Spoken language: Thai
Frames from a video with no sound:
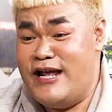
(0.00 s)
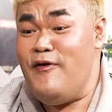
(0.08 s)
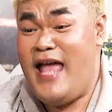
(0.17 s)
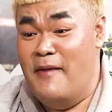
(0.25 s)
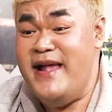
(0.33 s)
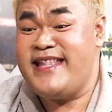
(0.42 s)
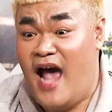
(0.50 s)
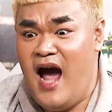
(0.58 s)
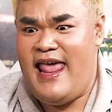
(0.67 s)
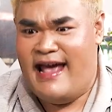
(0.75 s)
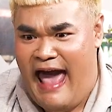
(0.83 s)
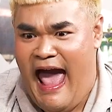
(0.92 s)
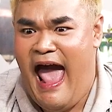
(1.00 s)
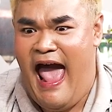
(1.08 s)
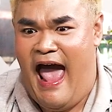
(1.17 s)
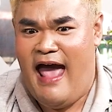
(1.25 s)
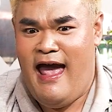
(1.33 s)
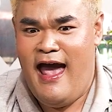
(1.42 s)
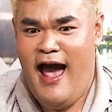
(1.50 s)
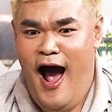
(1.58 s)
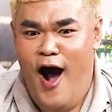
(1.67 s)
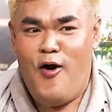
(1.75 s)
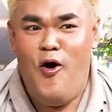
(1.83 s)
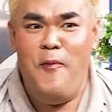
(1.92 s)
นี้กูยังไม่เจอเลยค่ะ
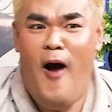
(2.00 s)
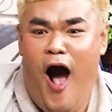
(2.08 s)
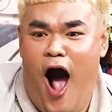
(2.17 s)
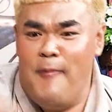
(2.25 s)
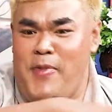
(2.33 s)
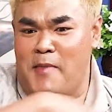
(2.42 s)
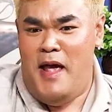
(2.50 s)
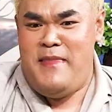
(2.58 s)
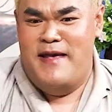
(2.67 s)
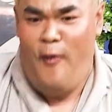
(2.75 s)
กูผอมก็ไม่มี